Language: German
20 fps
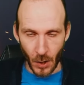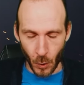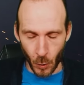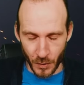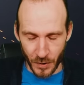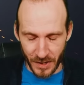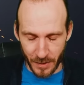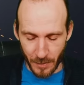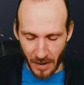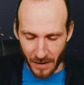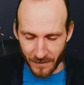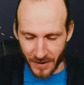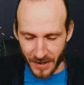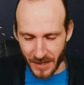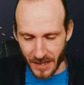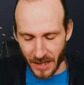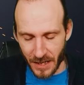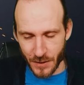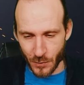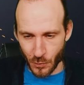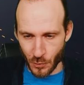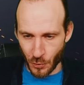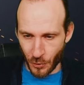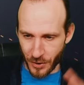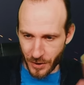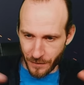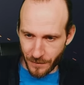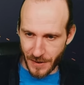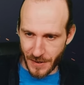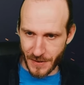Und immer wenn ja so
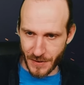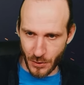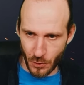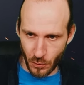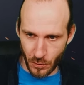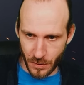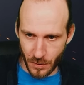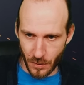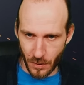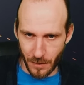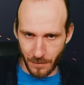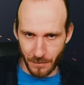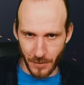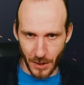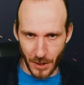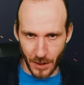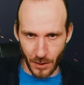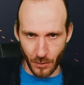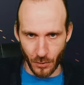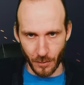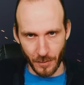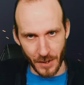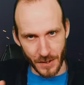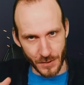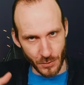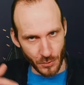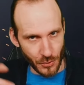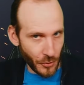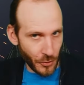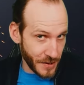neue Versionen kommen, dann kommen ja
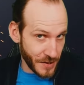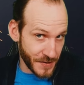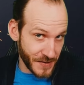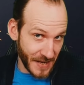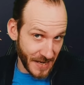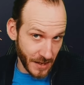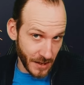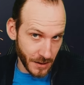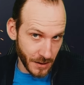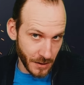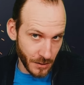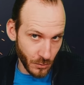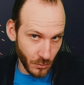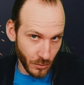so neue Sachen.